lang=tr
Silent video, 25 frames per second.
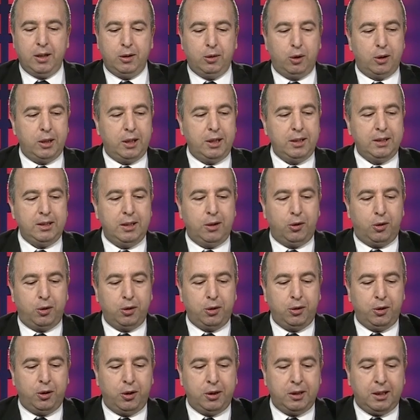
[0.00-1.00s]
dolayısıyla
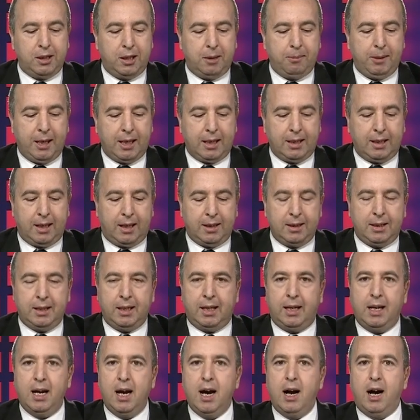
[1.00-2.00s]
o yönde de
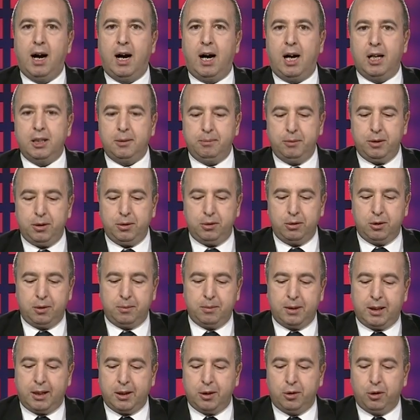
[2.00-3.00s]
beklentiler artmış
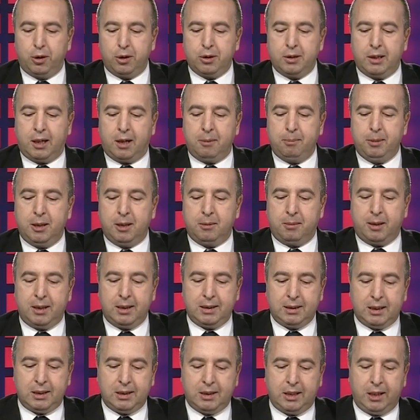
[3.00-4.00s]
durumda. Gözler 1
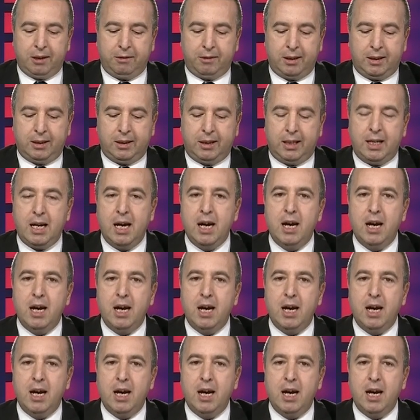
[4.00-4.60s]
Mayıs'a çevrildi.